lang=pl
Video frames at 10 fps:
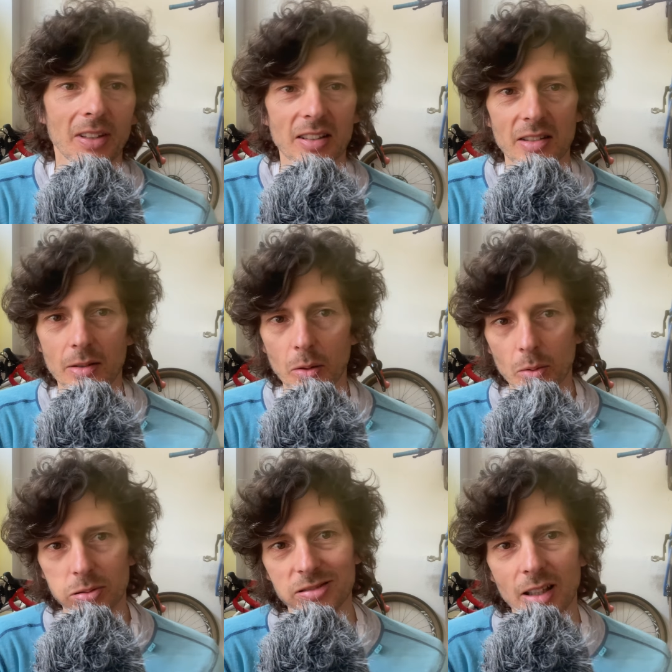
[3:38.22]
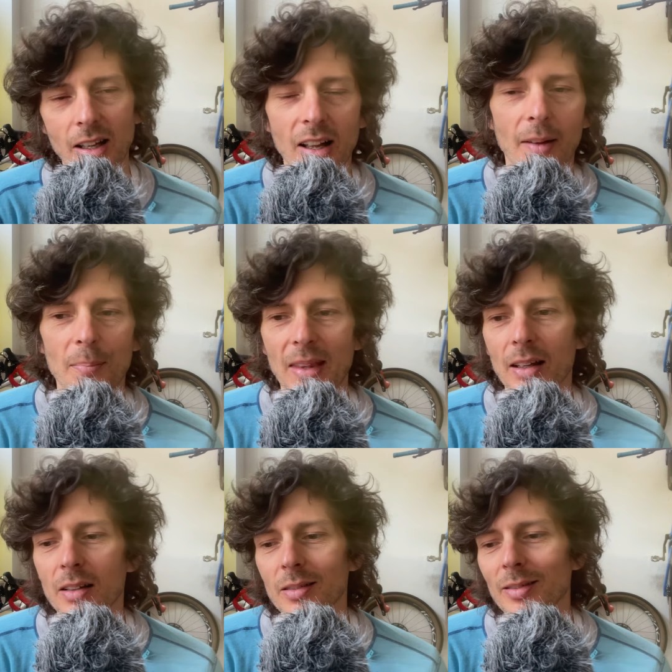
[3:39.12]
Więc uff, e,
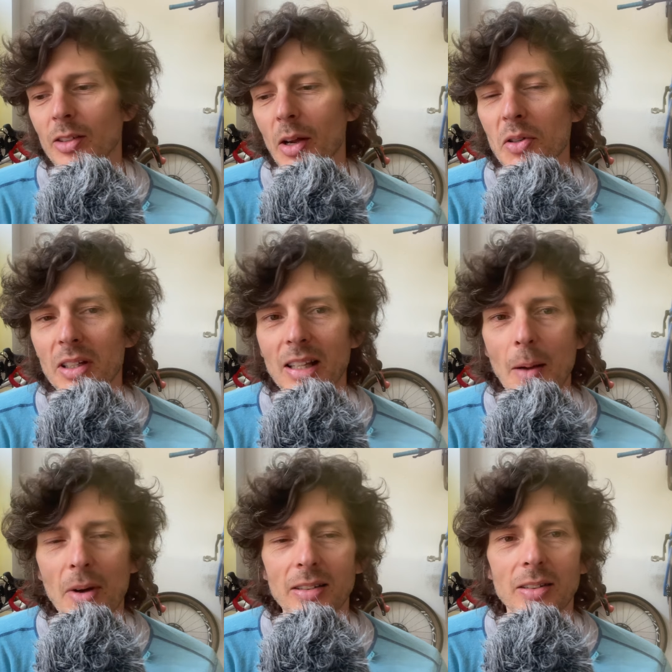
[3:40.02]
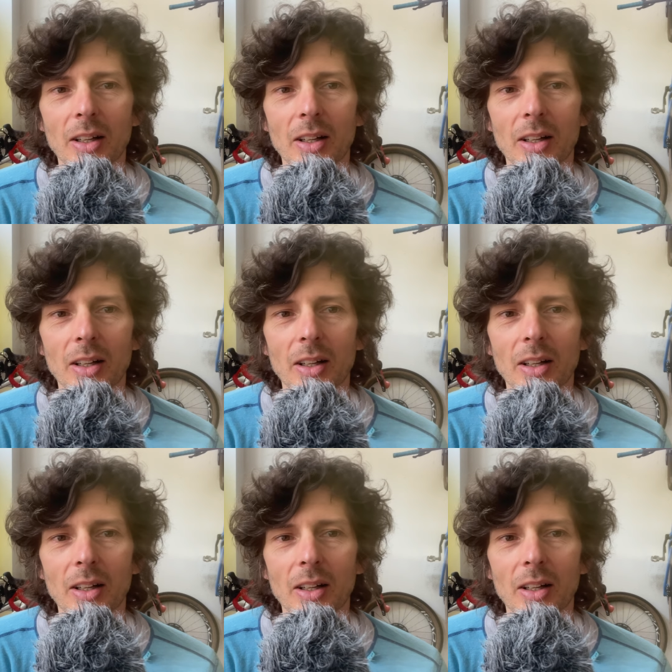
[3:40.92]
ciężki temat,